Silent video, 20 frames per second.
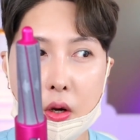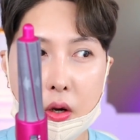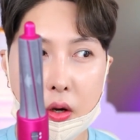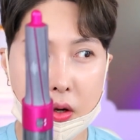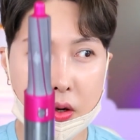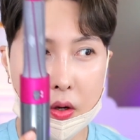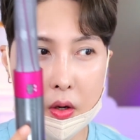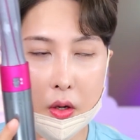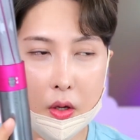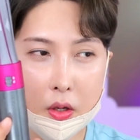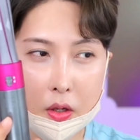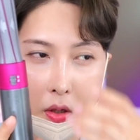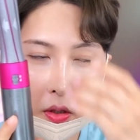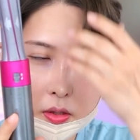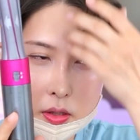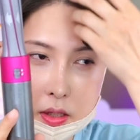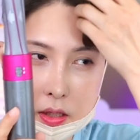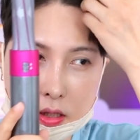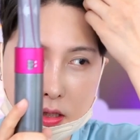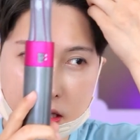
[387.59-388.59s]
어
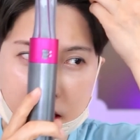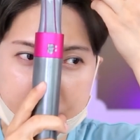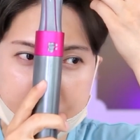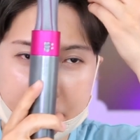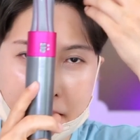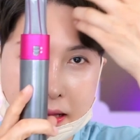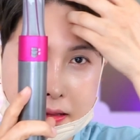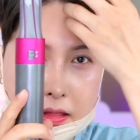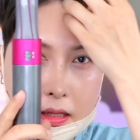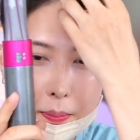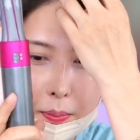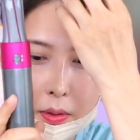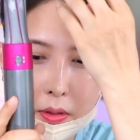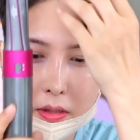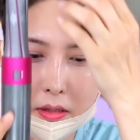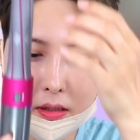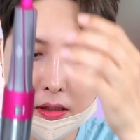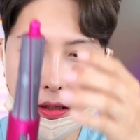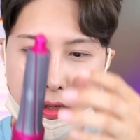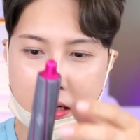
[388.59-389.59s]
근데 이게
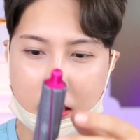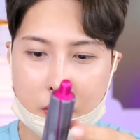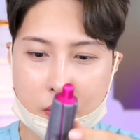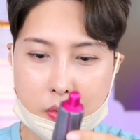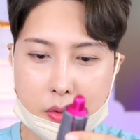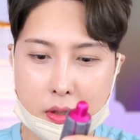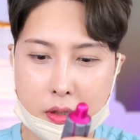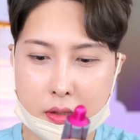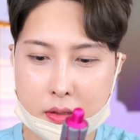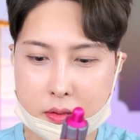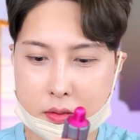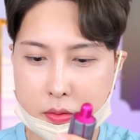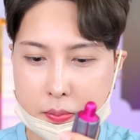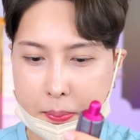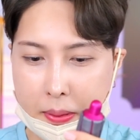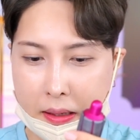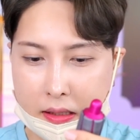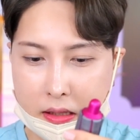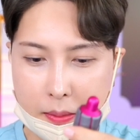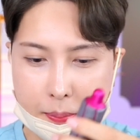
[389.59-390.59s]
반대편이니까 우리가 좀
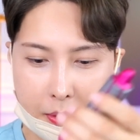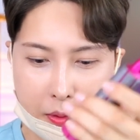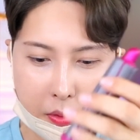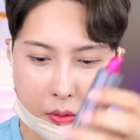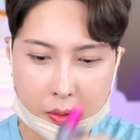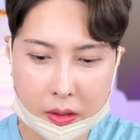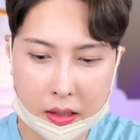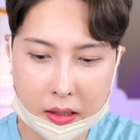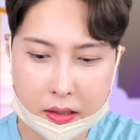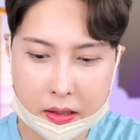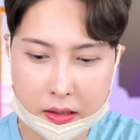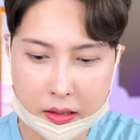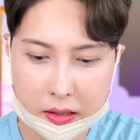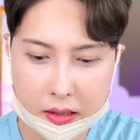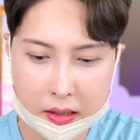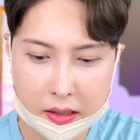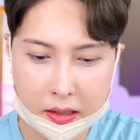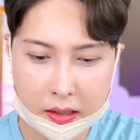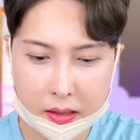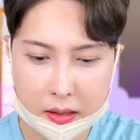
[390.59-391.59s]
반대편으로 가야
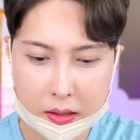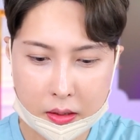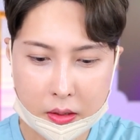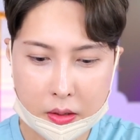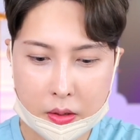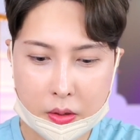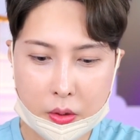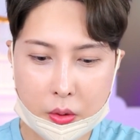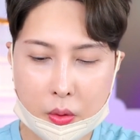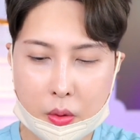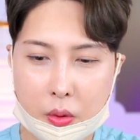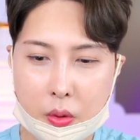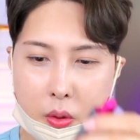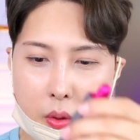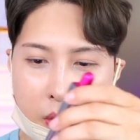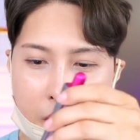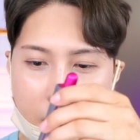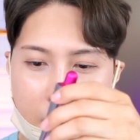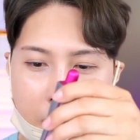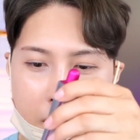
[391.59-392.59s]
되니까
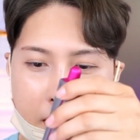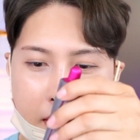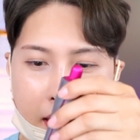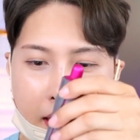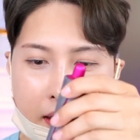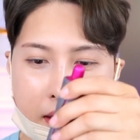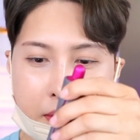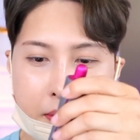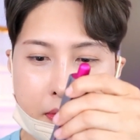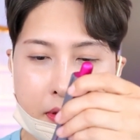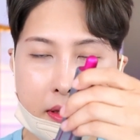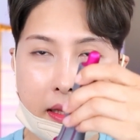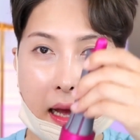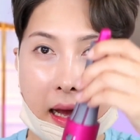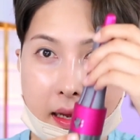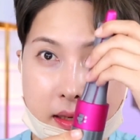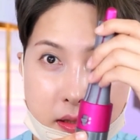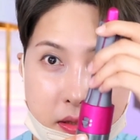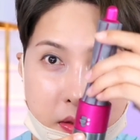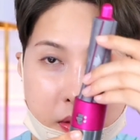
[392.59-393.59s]
이걸로 다른
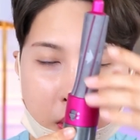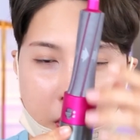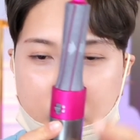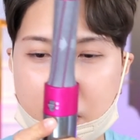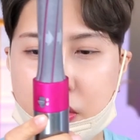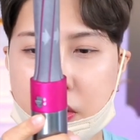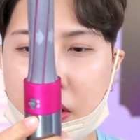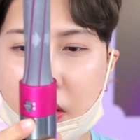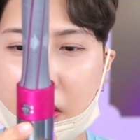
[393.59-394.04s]
다른 걸로